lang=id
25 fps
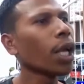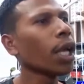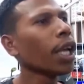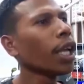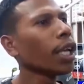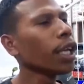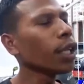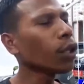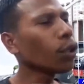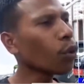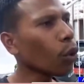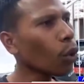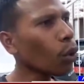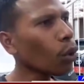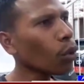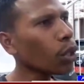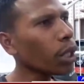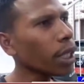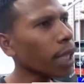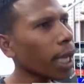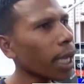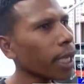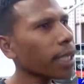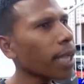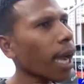itu
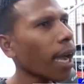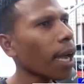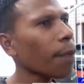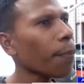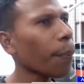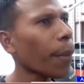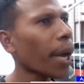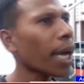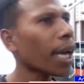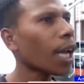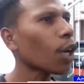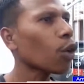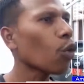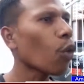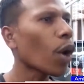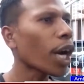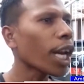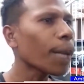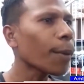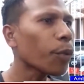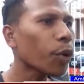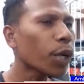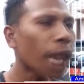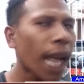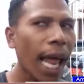dikerjakan pada
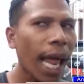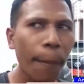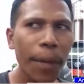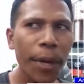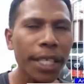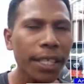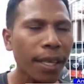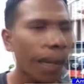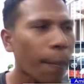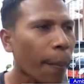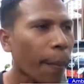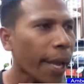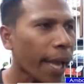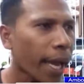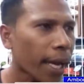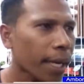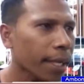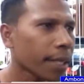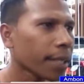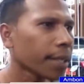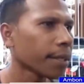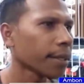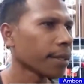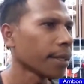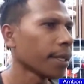2008 sampai
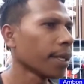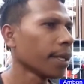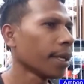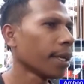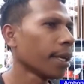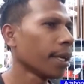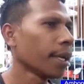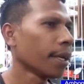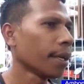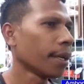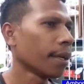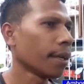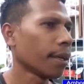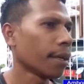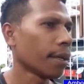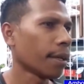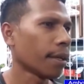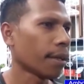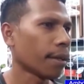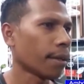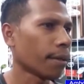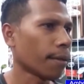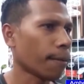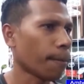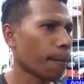hari ini belum
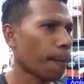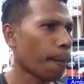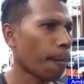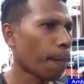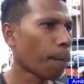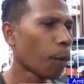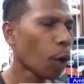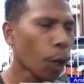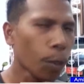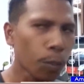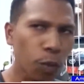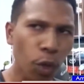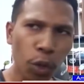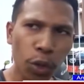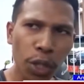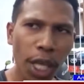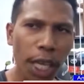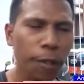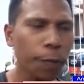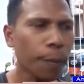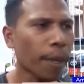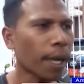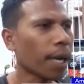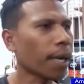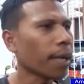tuntas belum
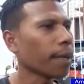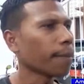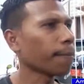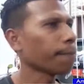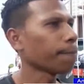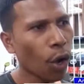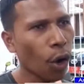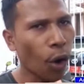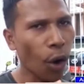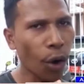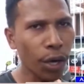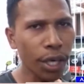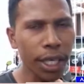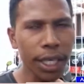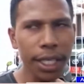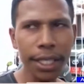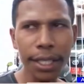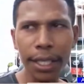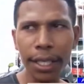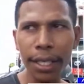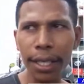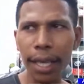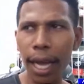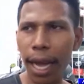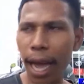tuntas pak
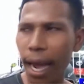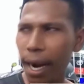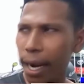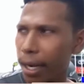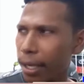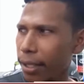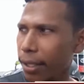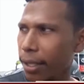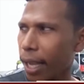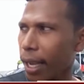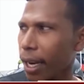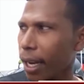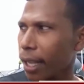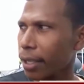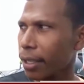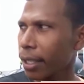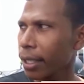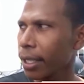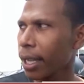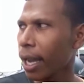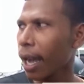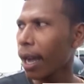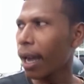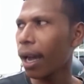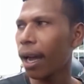kondisi yang ada di sana
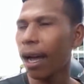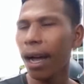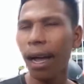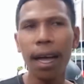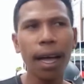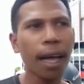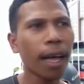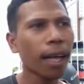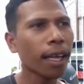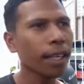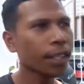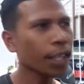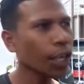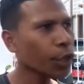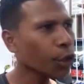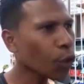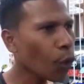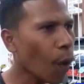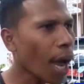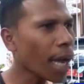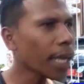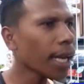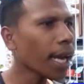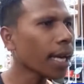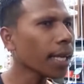tidak
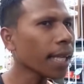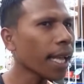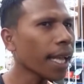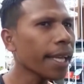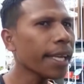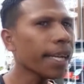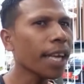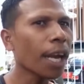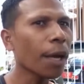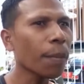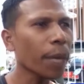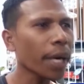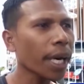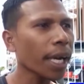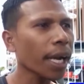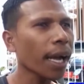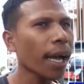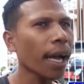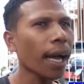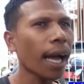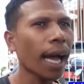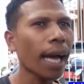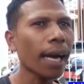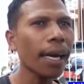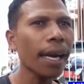sesuai dengan keinginan
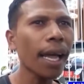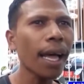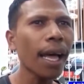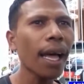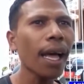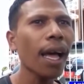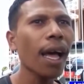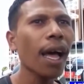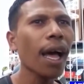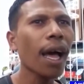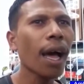mereka karena